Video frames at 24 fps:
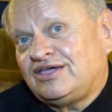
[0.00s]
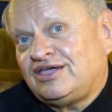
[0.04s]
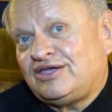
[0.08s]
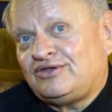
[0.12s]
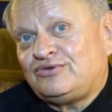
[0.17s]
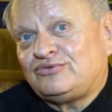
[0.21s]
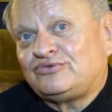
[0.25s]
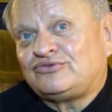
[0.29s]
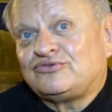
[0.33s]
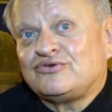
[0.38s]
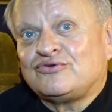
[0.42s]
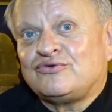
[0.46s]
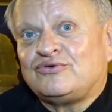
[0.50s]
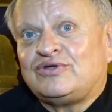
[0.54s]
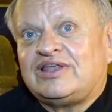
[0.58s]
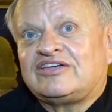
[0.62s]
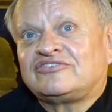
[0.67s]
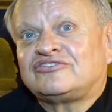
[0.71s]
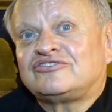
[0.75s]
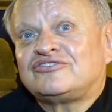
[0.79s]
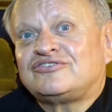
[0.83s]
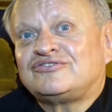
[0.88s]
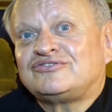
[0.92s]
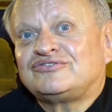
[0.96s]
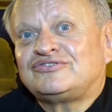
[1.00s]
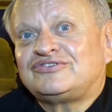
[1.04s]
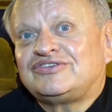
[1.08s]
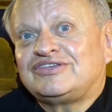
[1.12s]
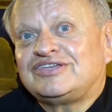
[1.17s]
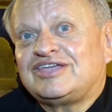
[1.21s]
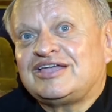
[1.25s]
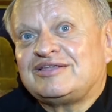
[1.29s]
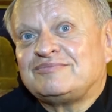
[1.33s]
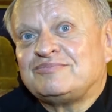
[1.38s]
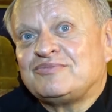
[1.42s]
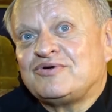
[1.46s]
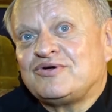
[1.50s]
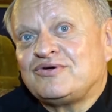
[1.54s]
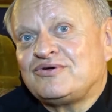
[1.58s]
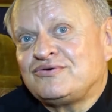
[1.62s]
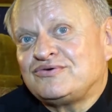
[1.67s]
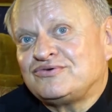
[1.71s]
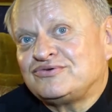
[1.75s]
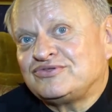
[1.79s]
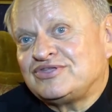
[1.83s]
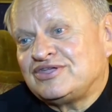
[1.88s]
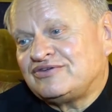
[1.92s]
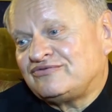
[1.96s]
Et nous aurons la chance
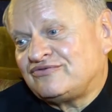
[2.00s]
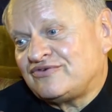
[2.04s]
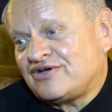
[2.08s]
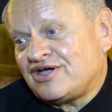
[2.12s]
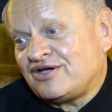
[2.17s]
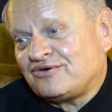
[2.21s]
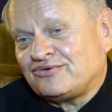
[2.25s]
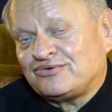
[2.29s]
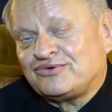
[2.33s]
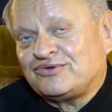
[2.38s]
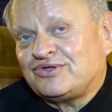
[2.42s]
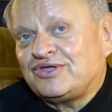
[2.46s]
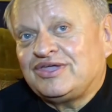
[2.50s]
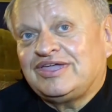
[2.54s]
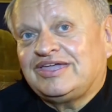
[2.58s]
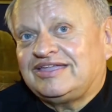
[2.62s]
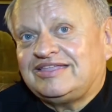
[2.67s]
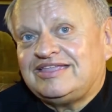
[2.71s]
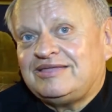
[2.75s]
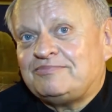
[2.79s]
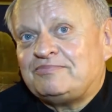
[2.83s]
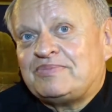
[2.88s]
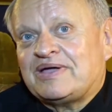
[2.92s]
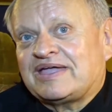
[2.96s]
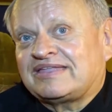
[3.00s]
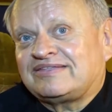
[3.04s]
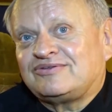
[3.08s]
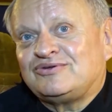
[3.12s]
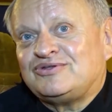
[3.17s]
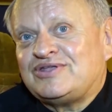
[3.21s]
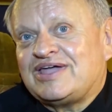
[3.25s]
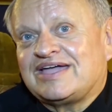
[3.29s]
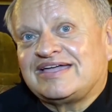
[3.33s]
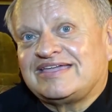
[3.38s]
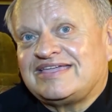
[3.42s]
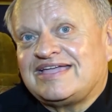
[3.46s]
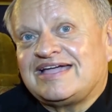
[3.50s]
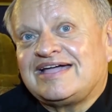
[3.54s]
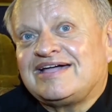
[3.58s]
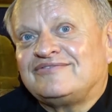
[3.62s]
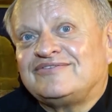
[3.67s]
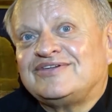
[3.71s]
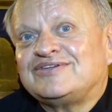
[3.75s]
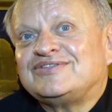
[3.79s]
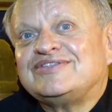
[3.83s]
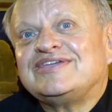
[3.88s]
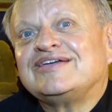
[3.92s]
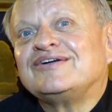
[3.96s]
également d'avoir des partenariats
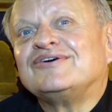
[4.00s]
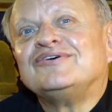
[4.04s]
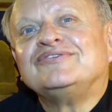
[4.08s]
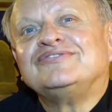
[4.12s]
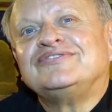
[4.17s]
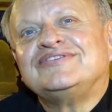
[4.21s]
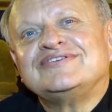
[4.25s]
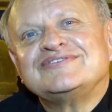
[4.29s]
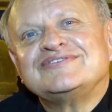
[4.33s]
avec des grandes